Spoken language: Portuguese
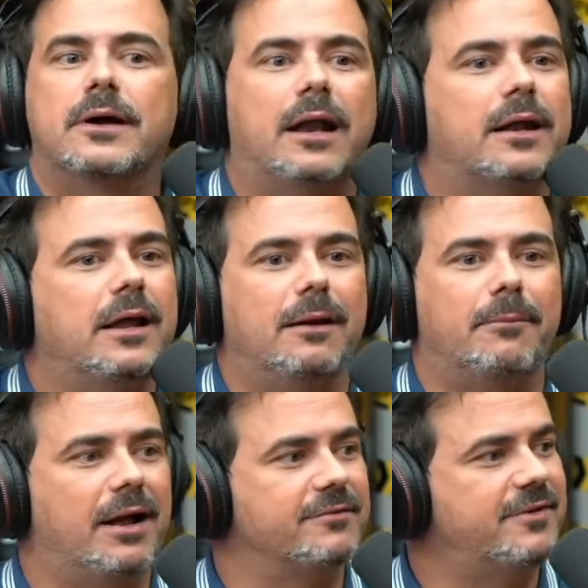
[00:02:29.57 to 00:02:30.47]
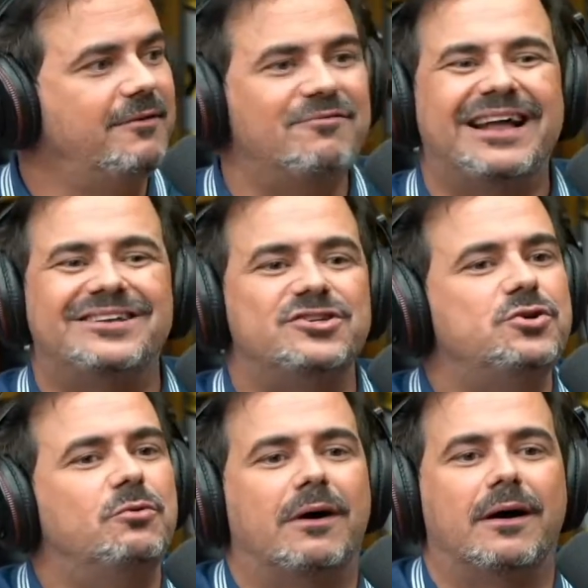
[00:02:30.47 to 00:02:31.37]
Cara, aquele abraço, ele
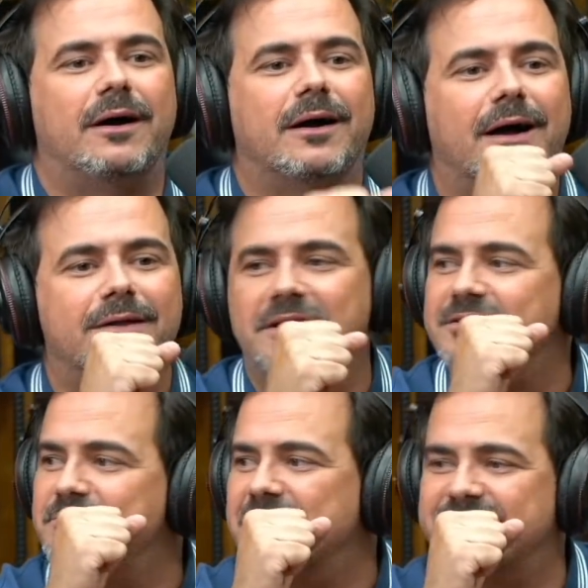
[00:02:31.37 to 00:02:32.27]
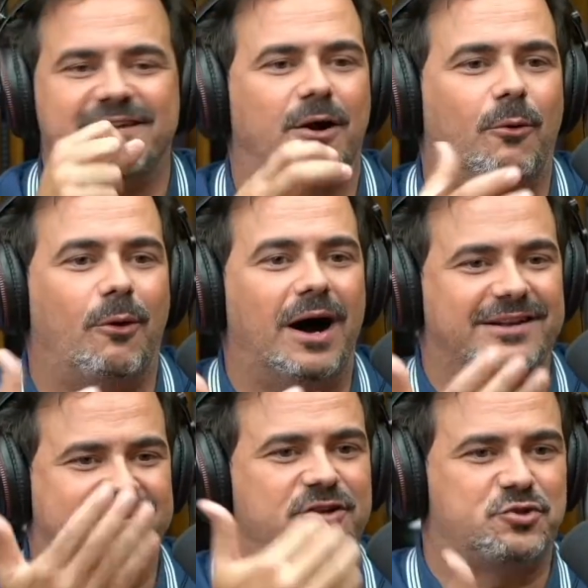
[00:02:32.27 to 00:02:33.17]
invadiu a, a transmissão
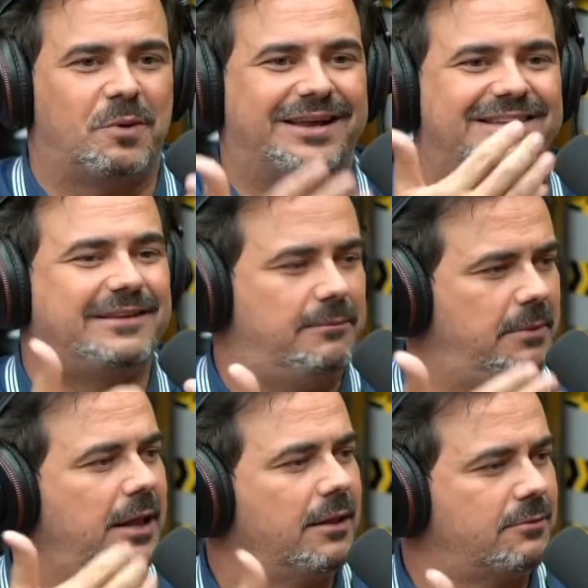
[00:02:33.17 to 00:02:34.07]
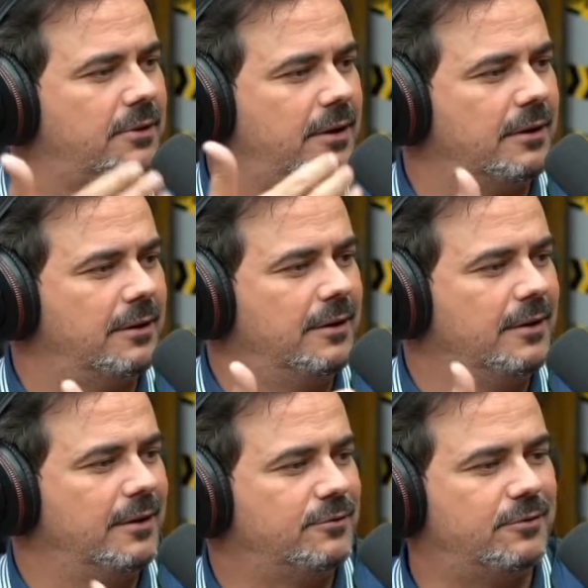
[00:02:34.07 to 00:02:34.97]
antes, que tinha um aquecimento, né?
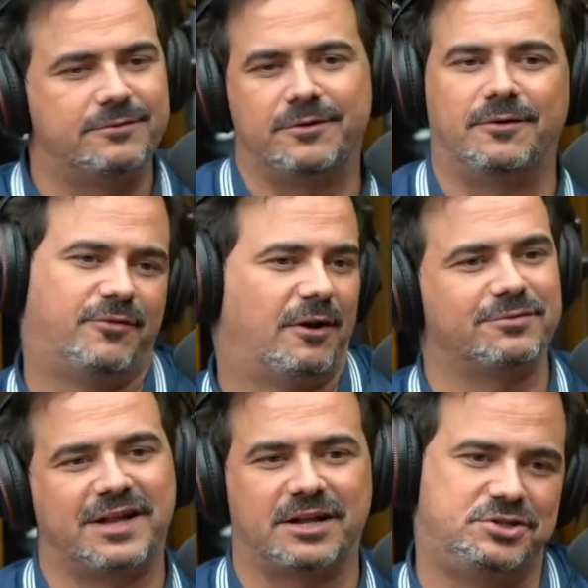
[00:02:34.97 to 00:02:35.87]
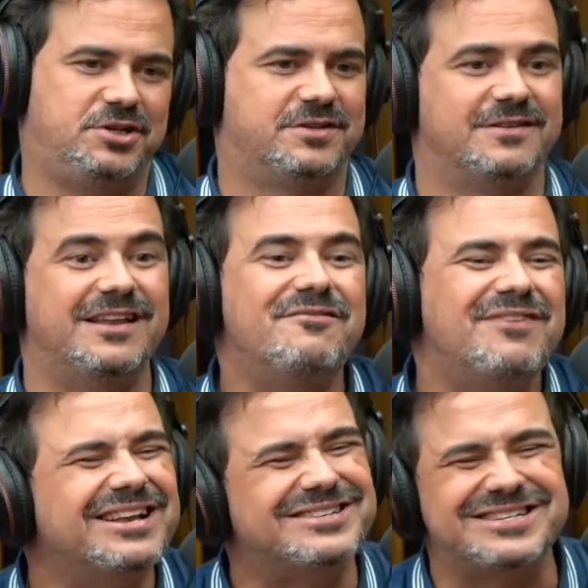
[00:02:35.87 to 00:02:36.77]
Do, de falar com os artistas. Ele
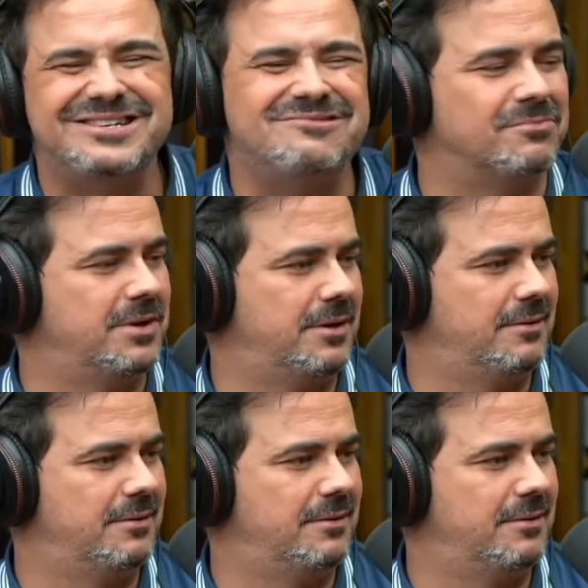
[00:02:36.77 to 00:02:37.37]
invadiu. Tipo o